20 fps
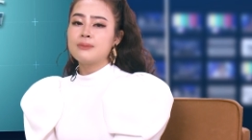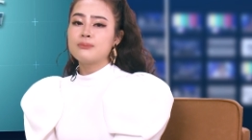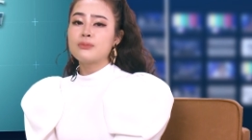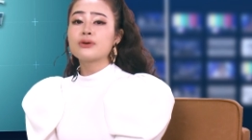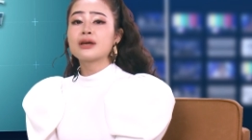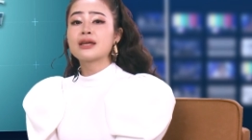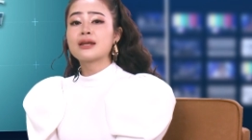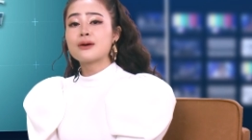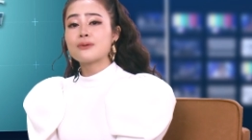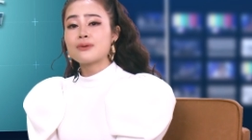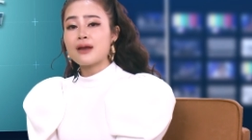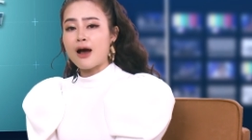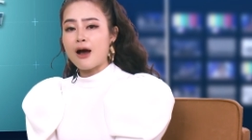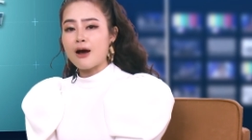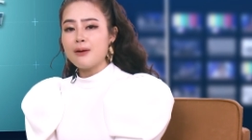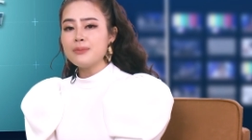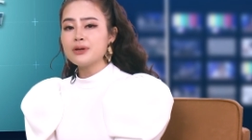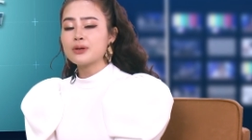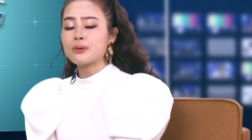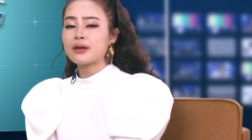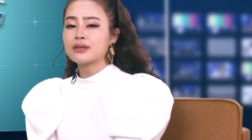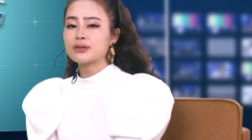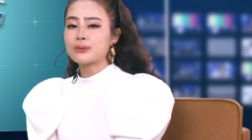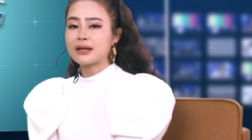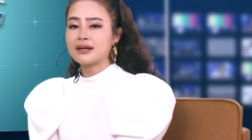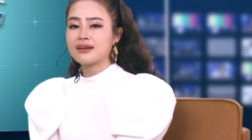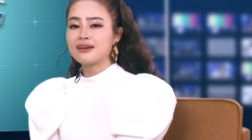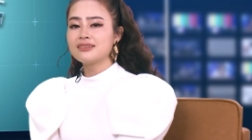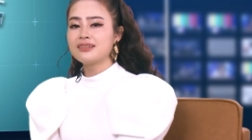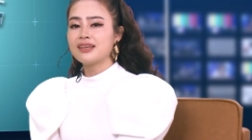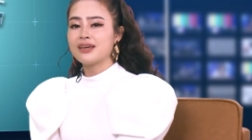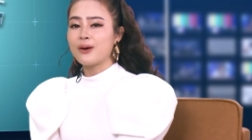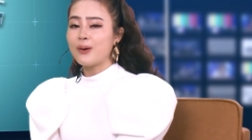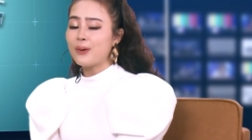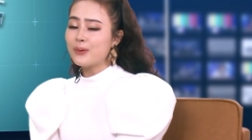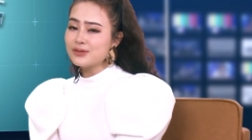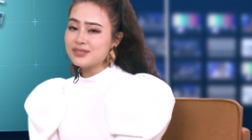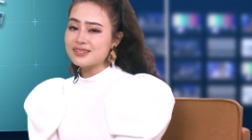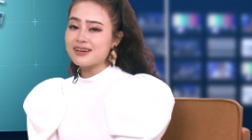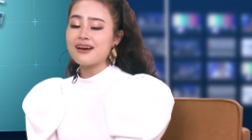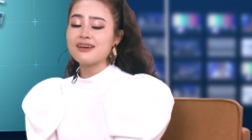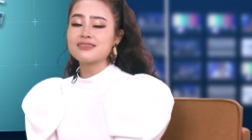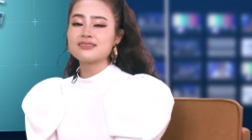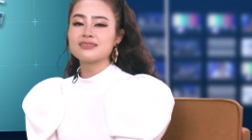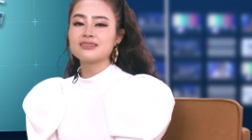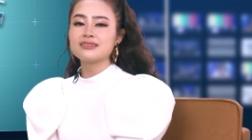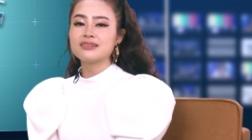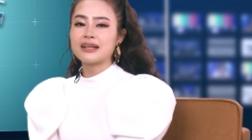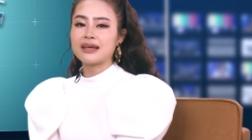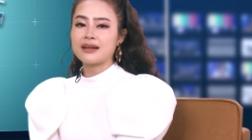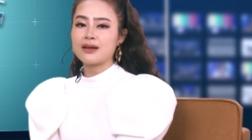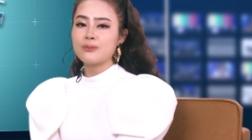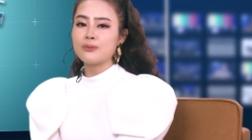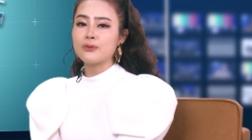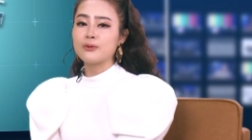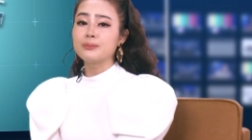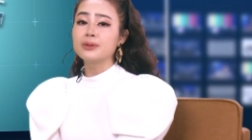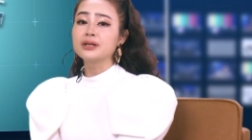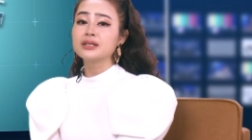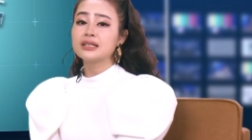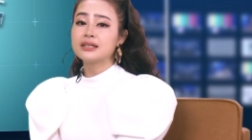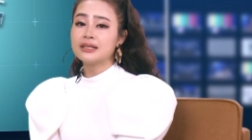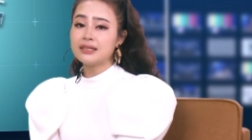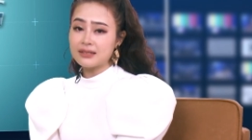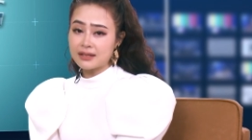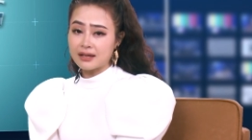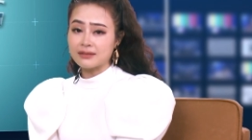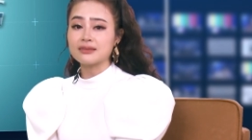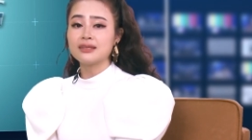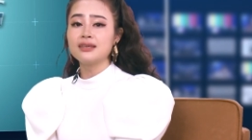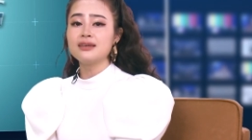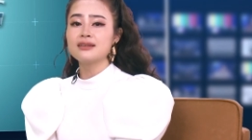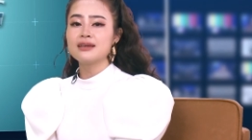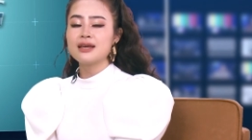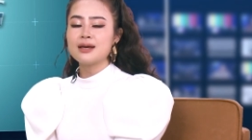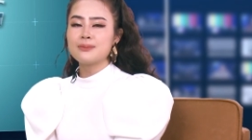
một ngày nào đó mình hoàn toàn có thể hỗ trợ cho người đàn ông của mình khi cần thiết.